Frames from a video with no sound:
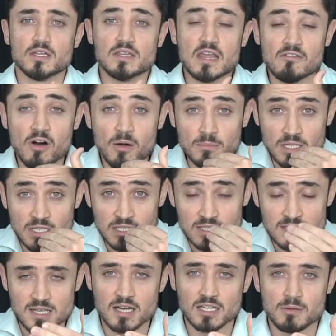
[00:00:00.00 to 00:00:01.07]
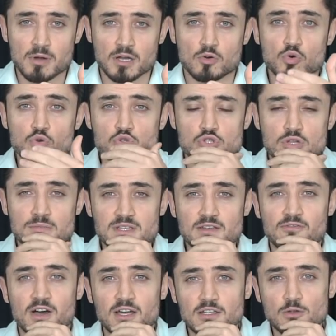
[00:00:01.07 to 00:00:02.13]
devamlılığı sağlamak konusunda bize
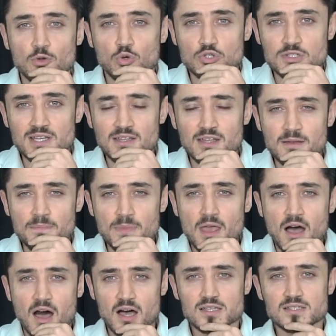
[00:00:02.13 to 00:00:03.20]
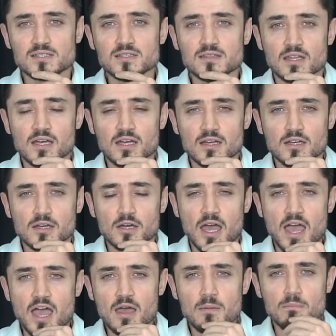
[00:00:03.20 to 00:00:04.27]
faydalı olsa da aslında
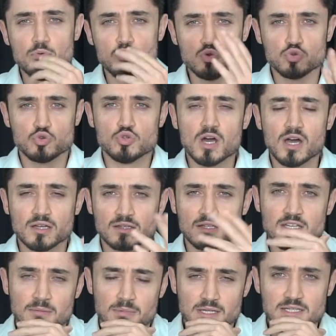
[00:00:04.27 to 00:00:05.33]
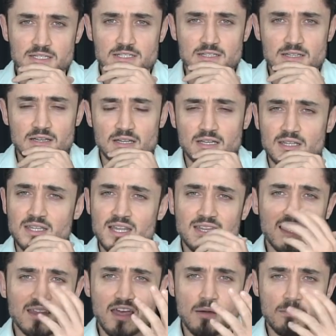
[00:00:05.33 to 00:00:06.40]
en büyük günah diyebiliriz.
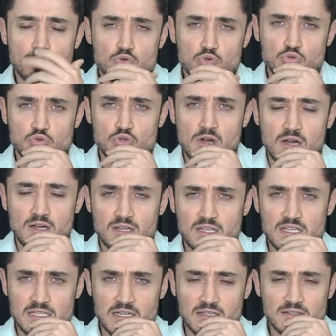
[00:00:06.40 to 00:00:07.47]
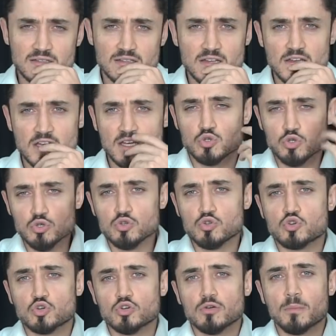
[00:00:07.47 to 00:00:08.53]
Neden en büyük günah inat?
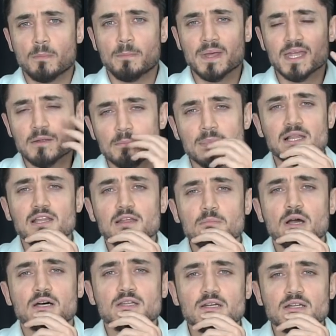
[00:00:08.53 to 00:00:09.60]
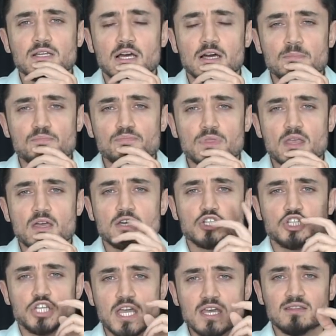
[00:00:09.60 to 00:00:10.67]
Çünkü benim bildiğim kadarıyla
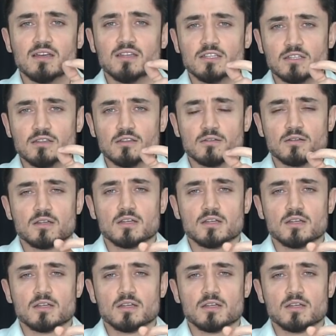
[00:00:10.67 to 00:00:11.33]
şeytanın